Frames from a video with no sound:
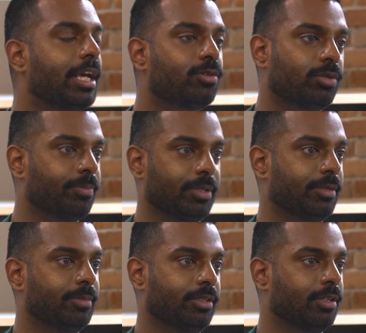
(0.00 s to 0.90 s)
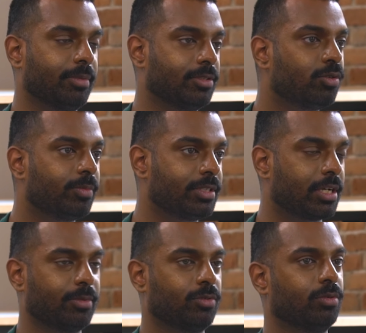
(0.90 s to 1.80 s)
date oder mit dem ich in einer Beziehung bin,
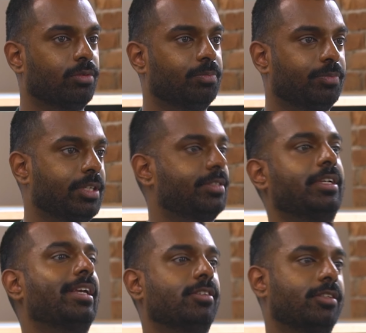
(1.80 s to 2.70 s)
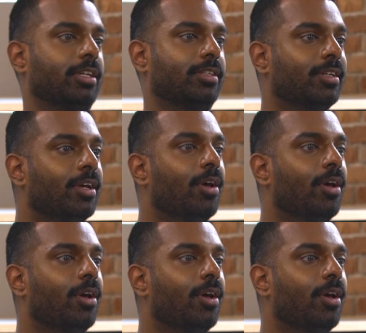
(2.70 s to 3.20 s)
sagt mir so, das sehe ich nicht.